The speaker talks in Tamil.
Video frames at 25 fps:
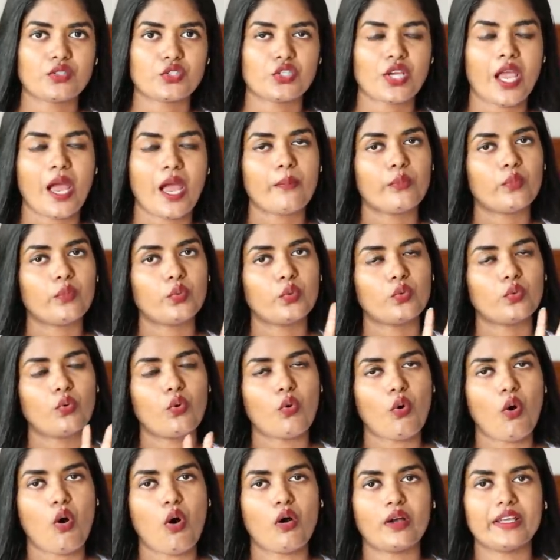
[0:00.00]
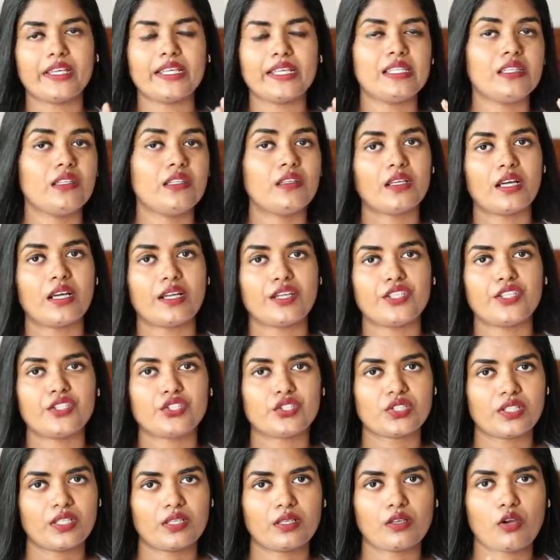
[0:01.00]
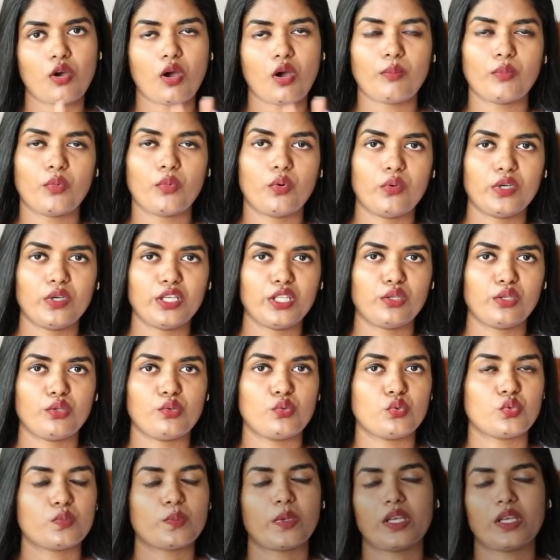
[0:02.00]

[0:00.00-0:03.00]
ஷாம்பூ ஆயில் கண்டிஷ்னர் காம்போவை நீங்கள் யூஸ்